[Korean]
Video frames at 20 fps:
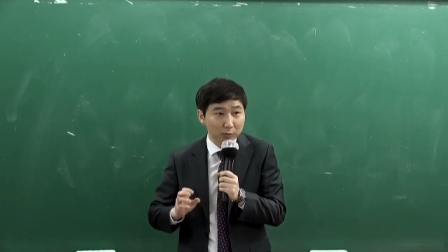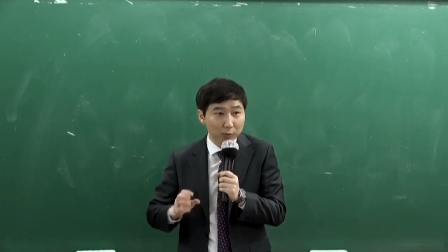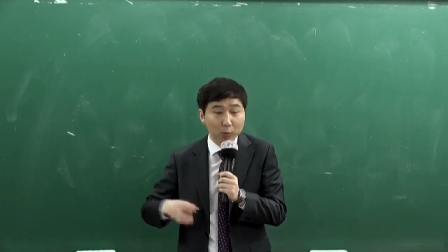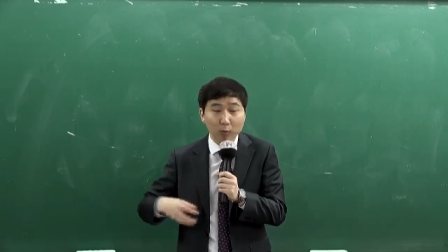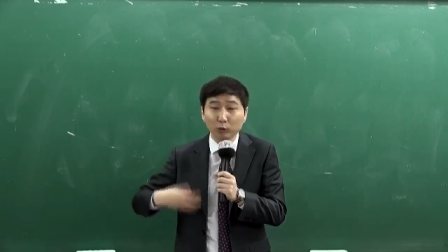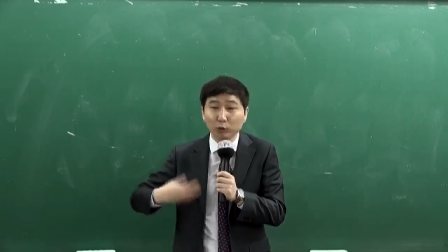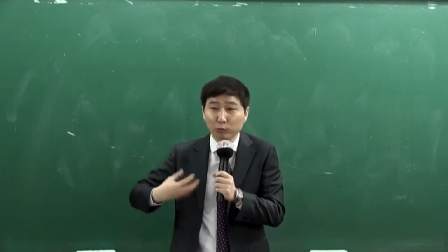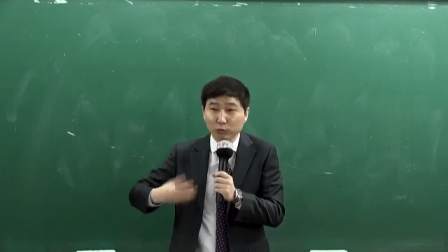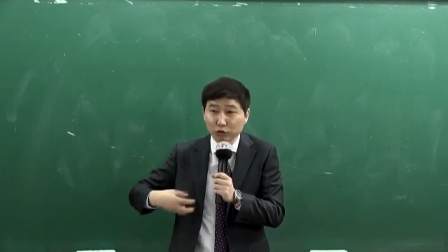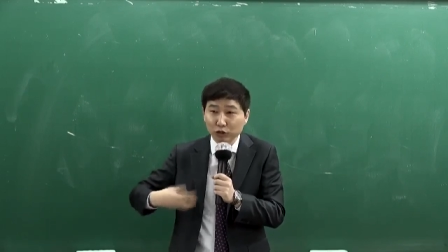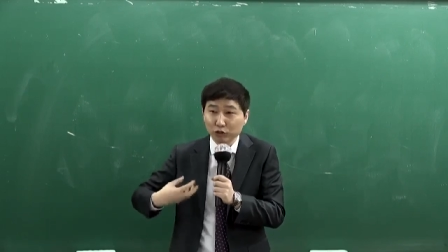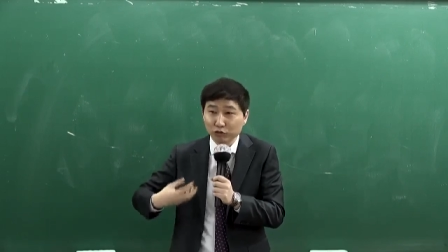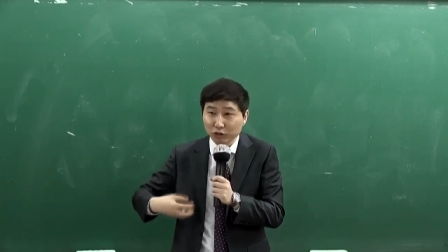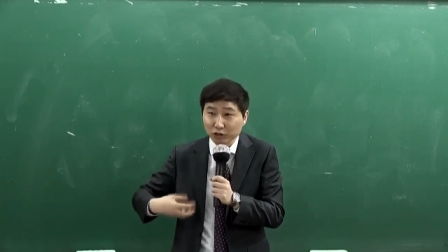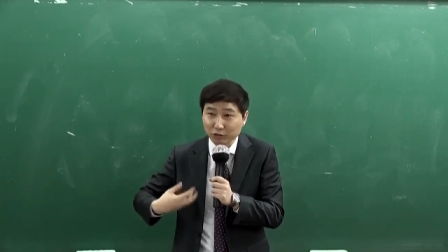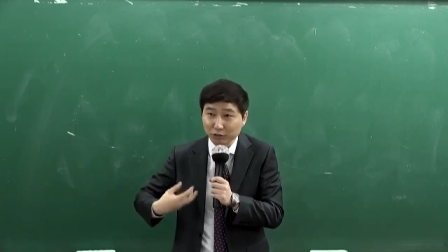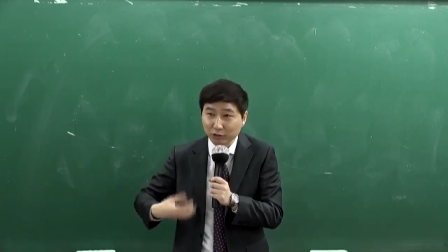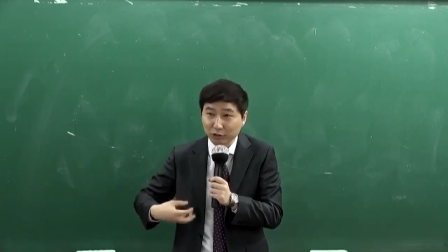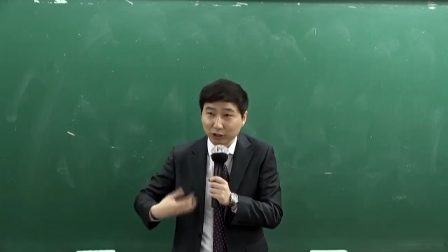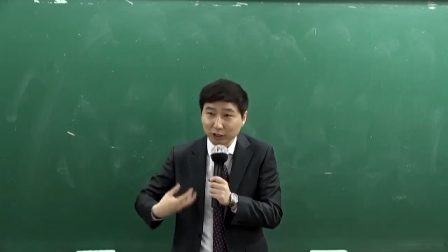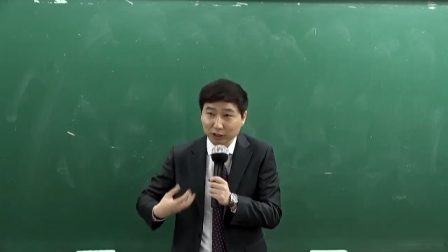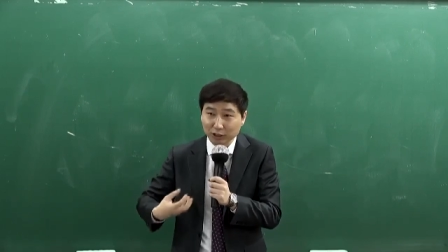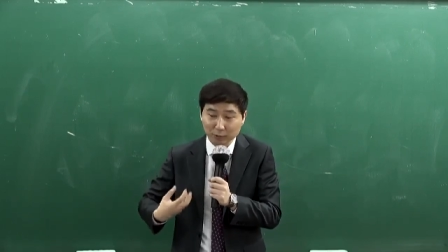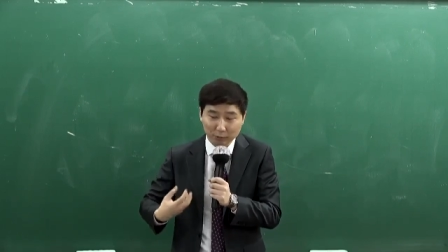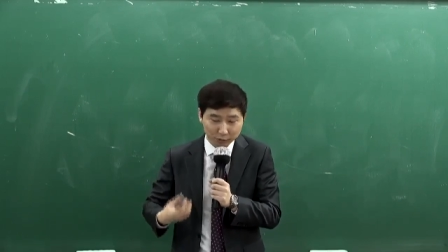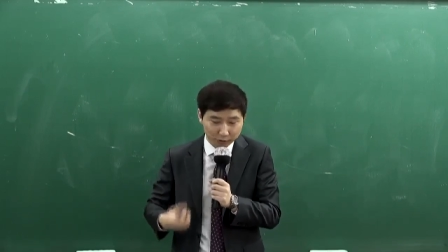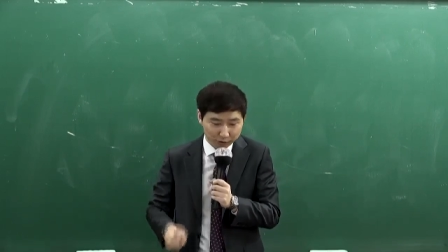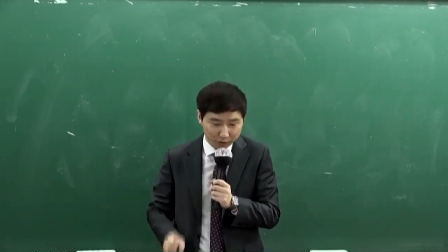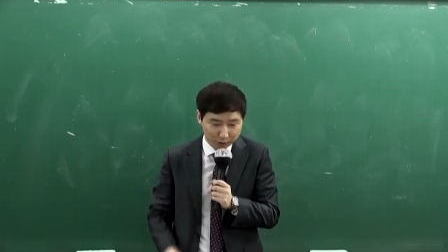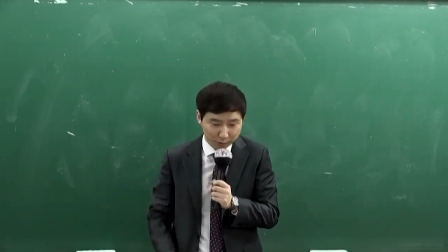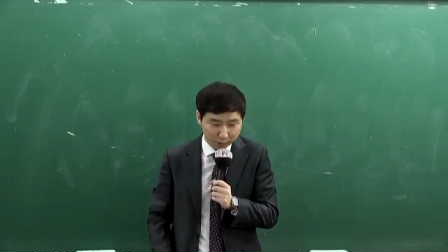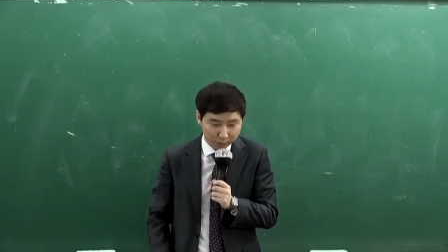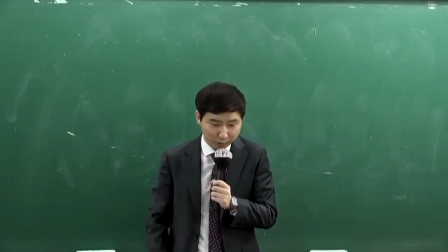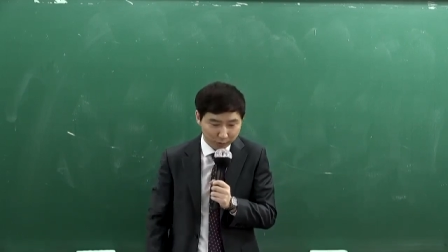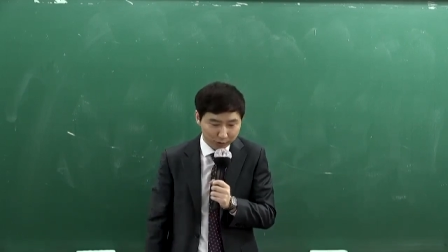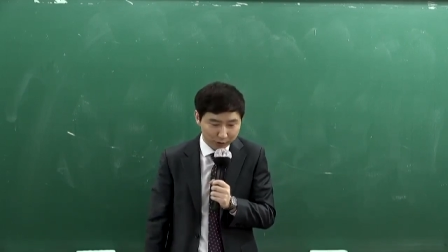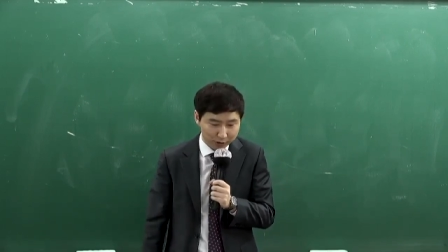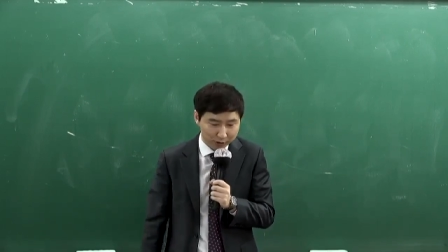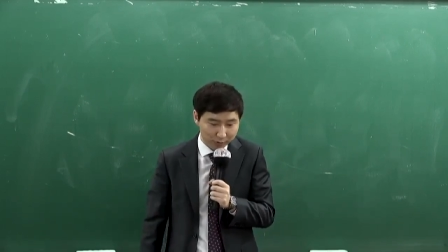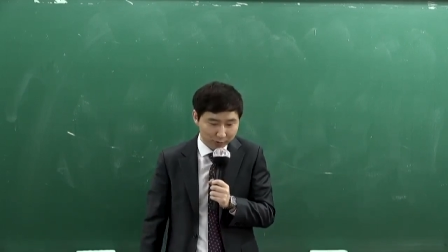오물을 풀기 위해서 같이 한번
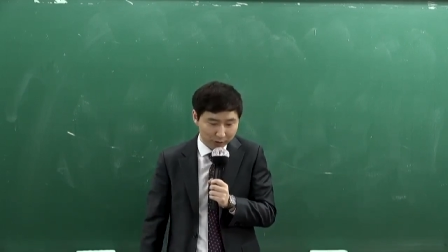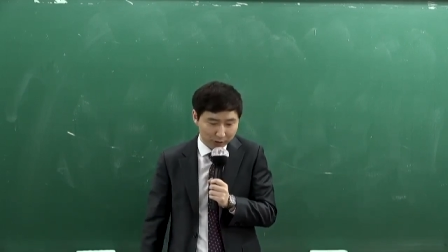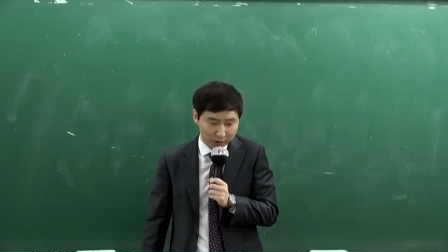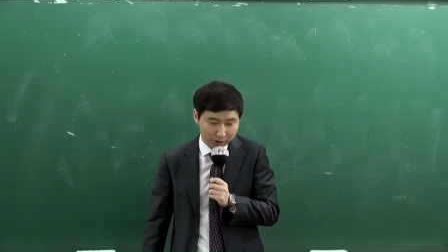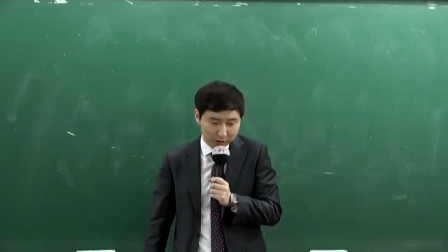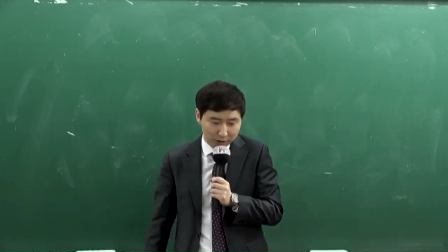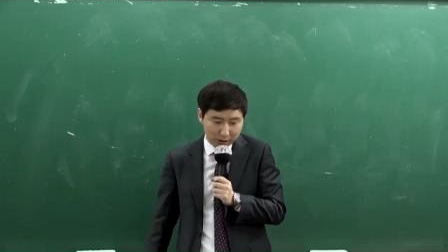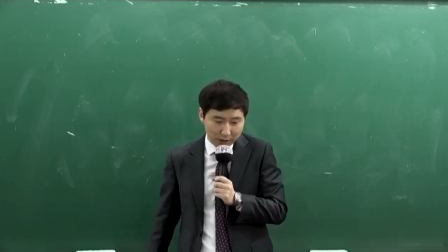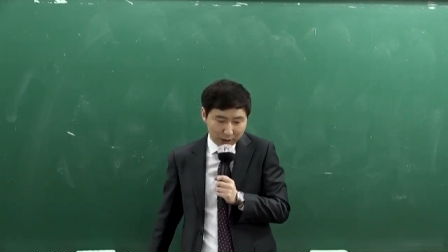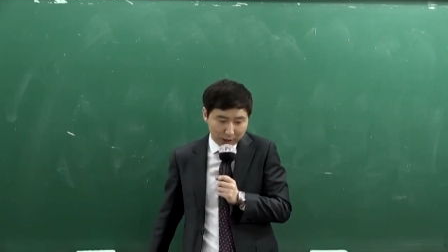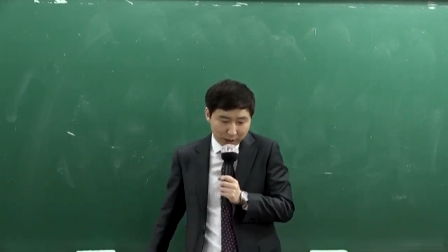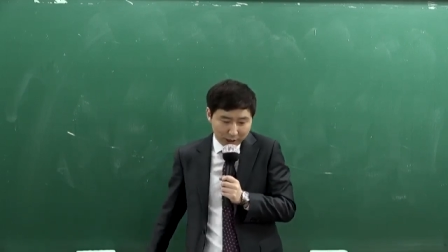읽어보도록 하겠습니다.